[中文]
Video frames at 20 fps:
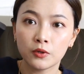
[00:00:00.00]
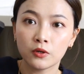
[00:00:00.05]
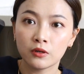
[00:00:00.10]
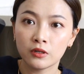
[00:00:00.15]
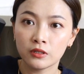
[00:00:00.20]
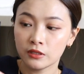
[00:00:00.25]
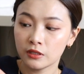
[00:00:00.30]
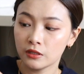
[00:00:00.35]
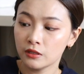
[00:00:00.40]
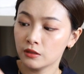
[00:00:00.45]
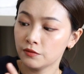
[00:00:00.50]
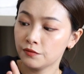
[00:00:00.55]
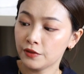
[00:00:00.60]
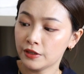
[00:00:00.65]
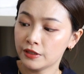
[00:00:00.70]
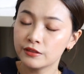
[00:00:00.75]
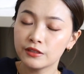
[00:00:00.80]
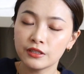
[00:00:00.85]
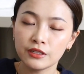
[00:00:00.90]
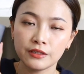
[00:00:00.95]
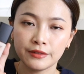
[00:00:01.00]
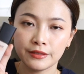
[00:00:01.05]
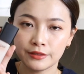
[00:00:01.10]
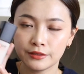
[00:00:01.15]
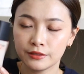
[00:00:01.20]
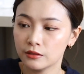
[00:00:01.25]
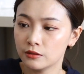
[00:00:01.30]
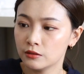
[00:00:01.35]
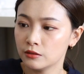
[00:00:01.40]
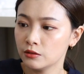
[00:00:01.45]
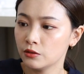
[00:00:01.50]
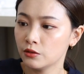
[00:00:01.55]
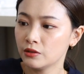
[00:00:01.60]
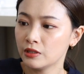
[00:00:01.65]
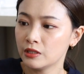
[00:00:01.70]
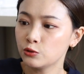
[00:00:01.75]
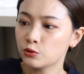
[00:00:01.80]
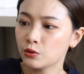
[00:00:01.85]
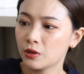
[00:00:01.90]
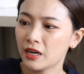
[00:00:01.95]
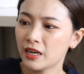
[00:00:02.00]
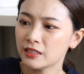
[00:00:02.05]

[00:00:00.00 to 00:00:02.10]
b o r 的粉底也是有点久，